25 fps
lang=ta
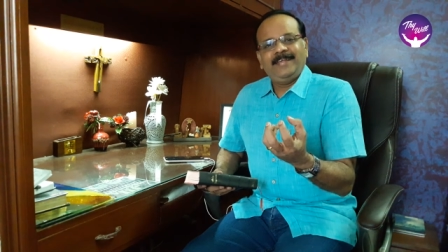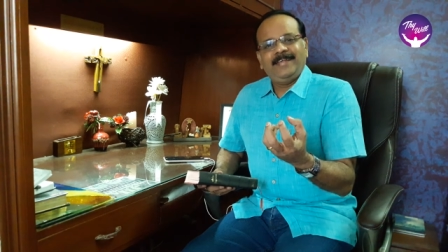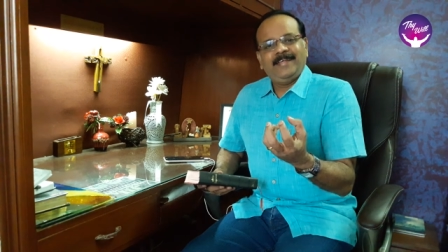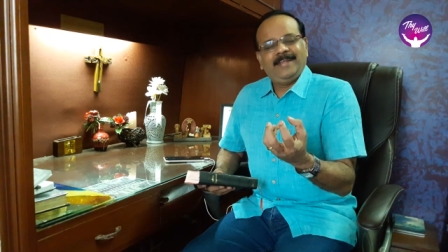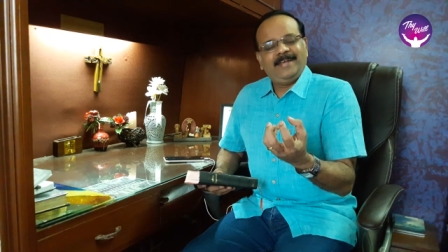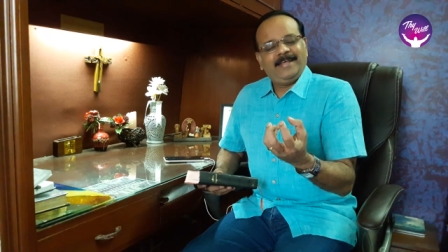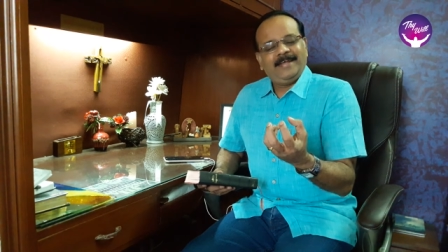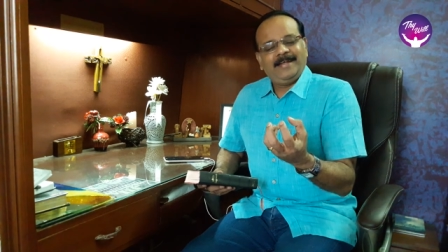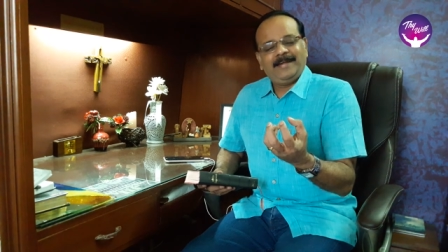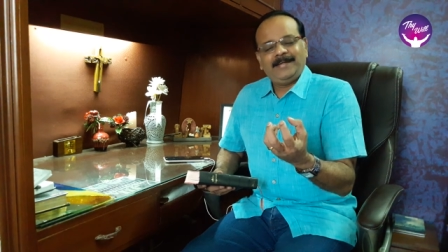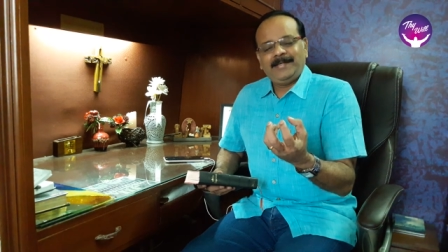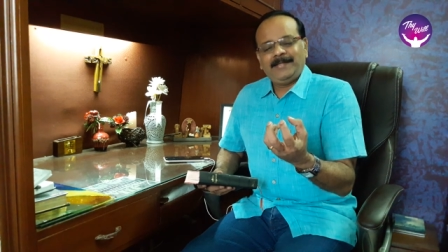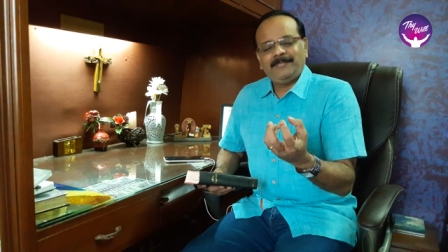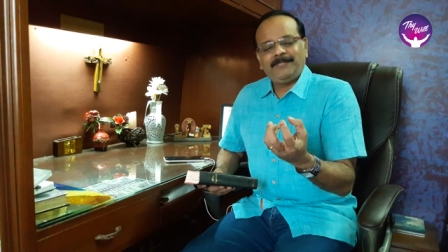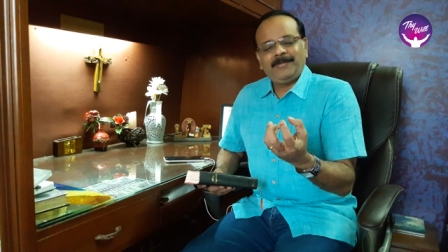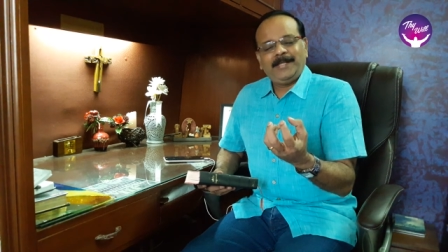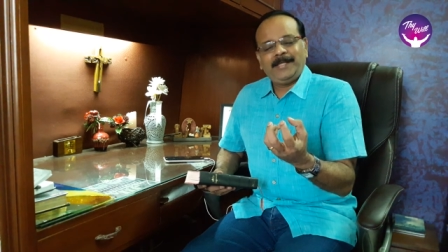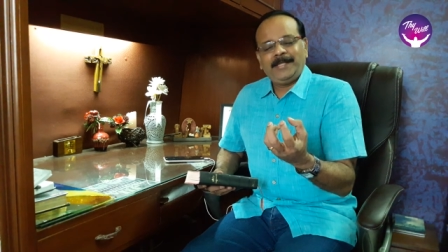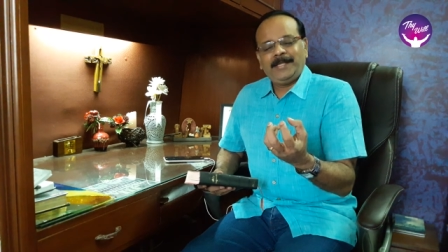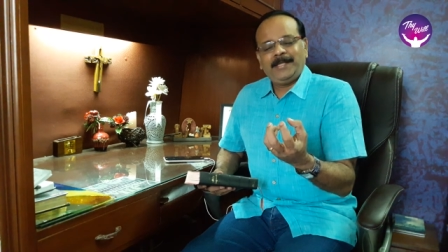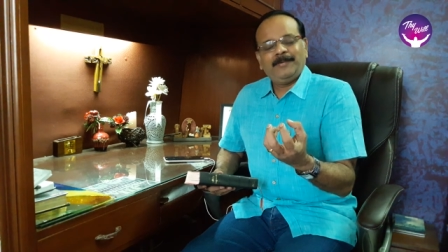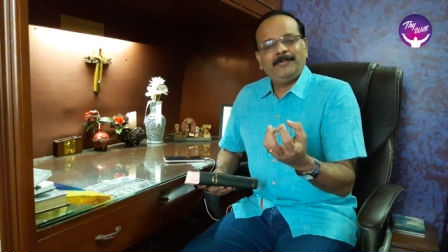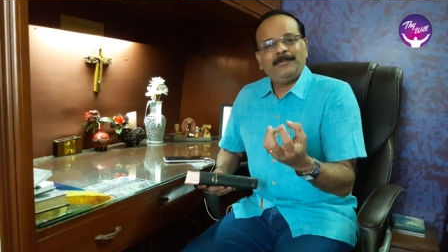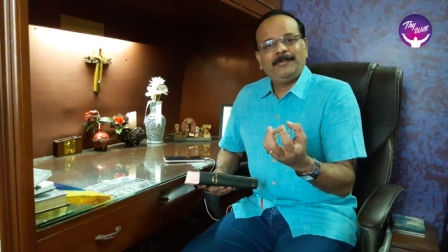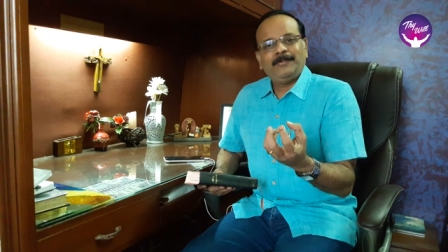என்னை
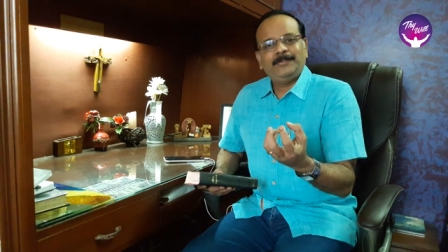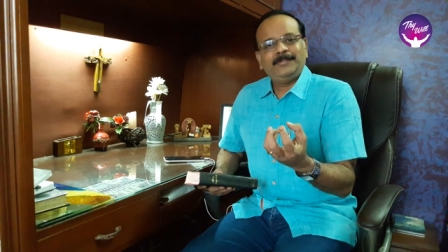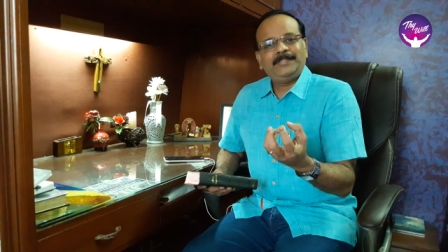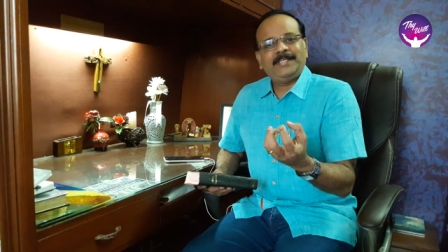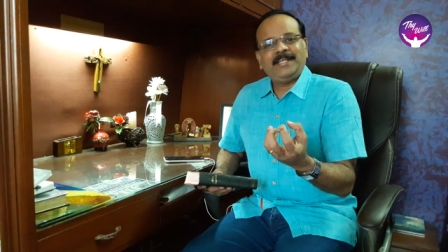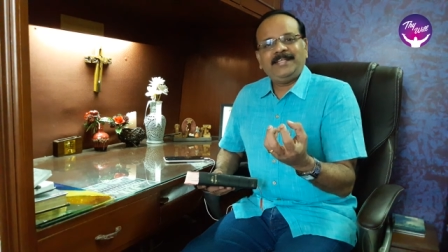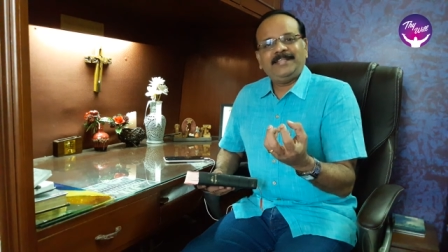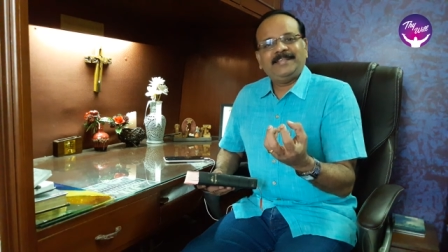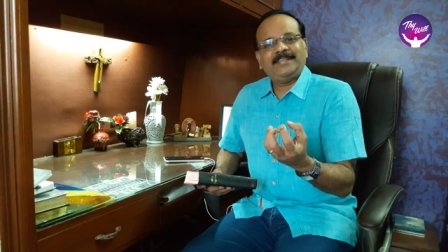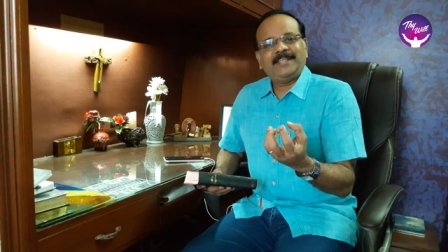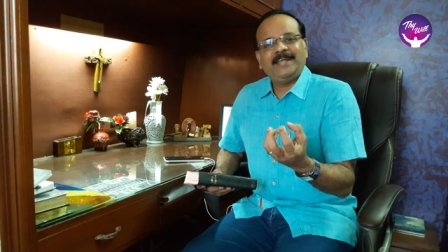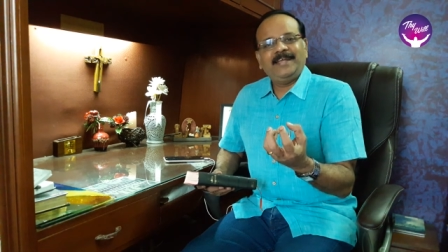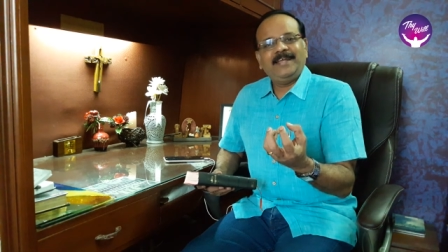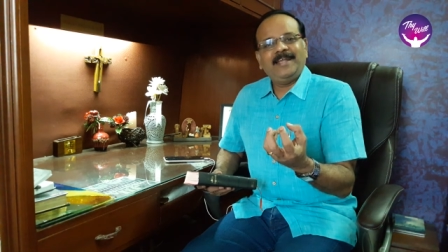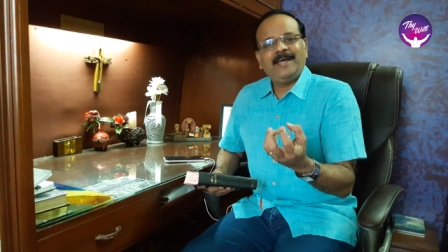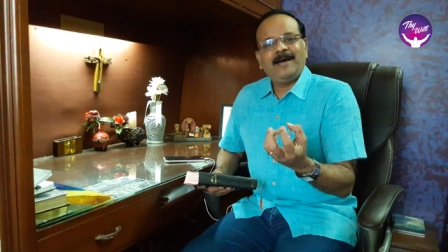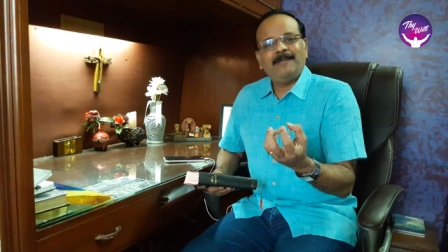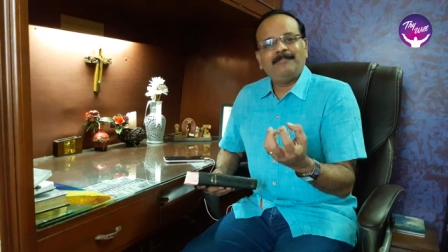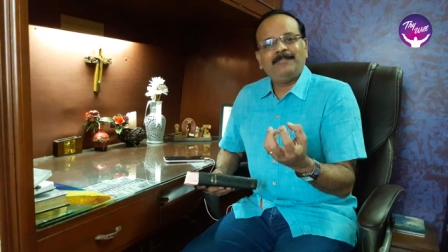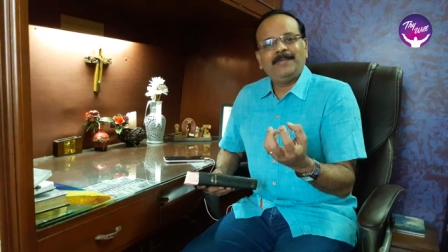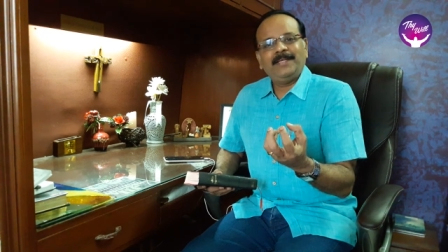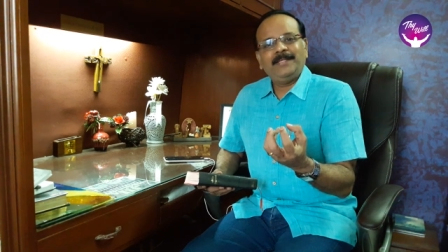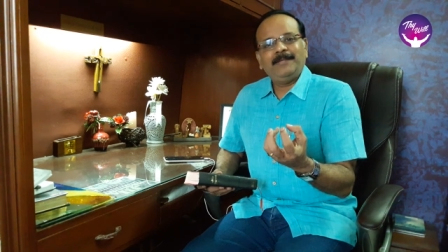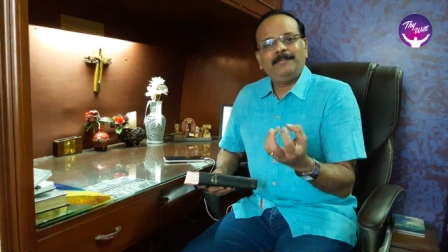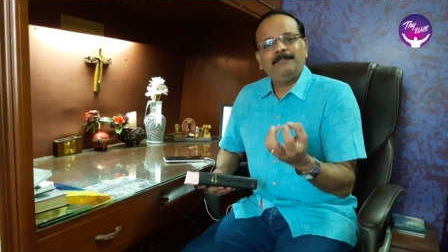ஆண்டவரே உதறி
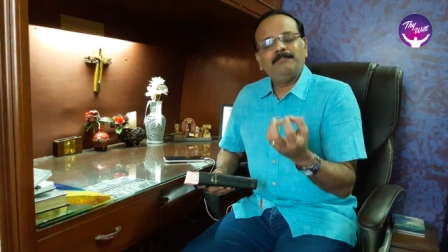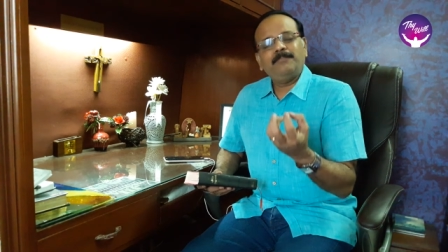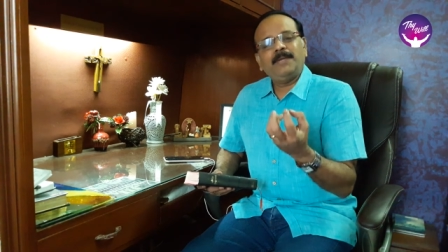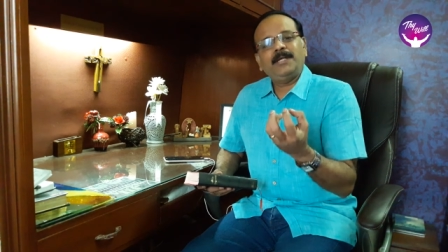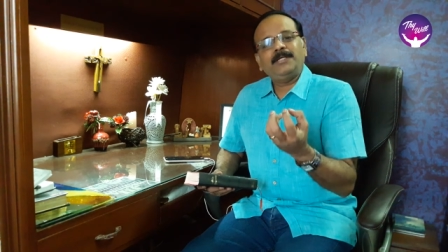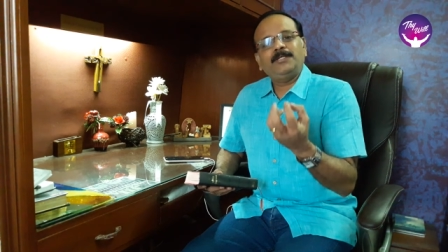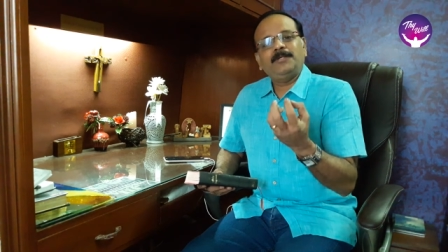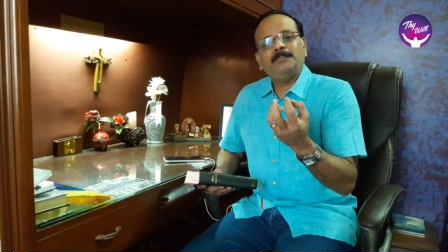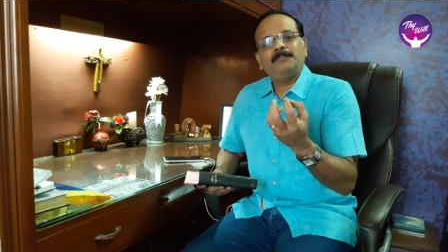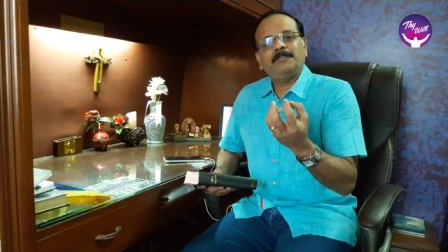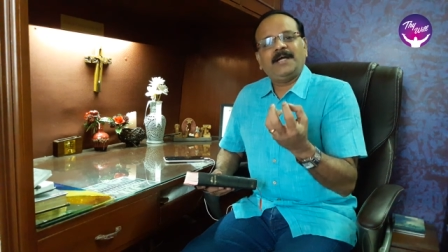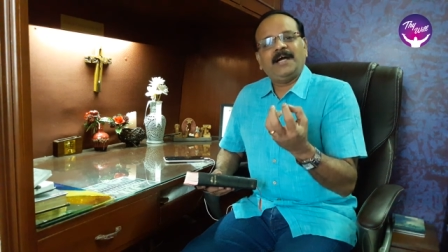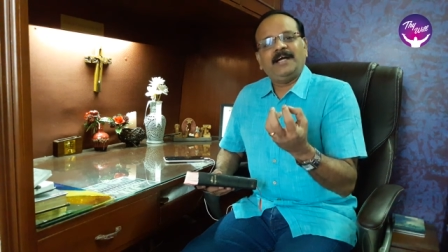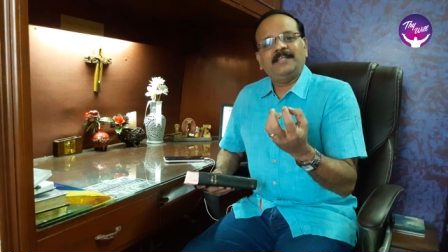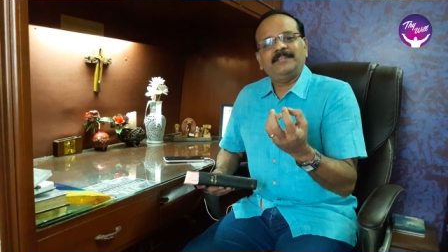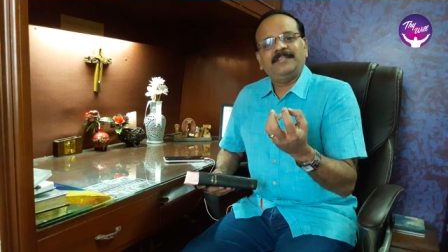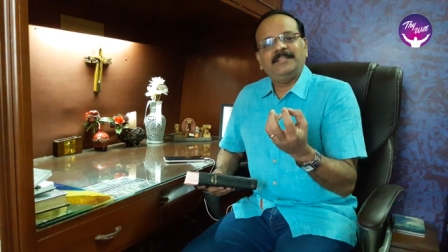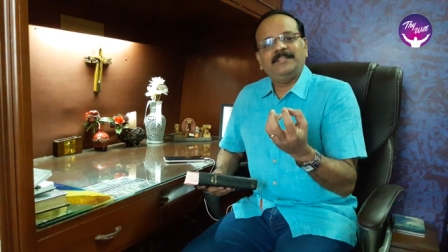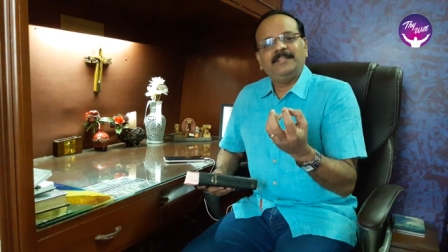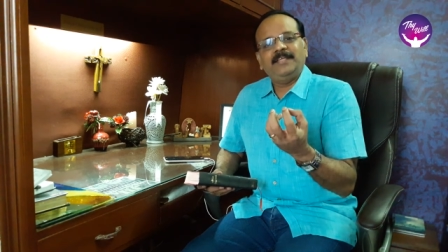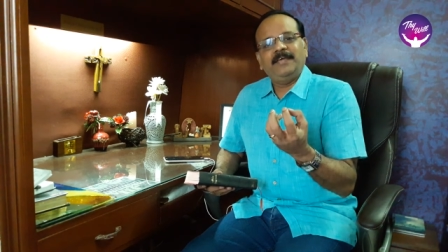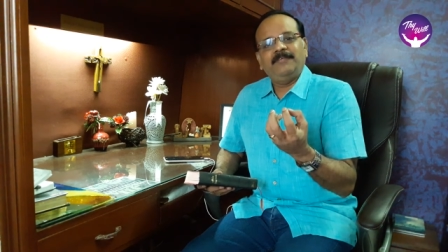தள்ளாமல் இம்மட்டும் காத்து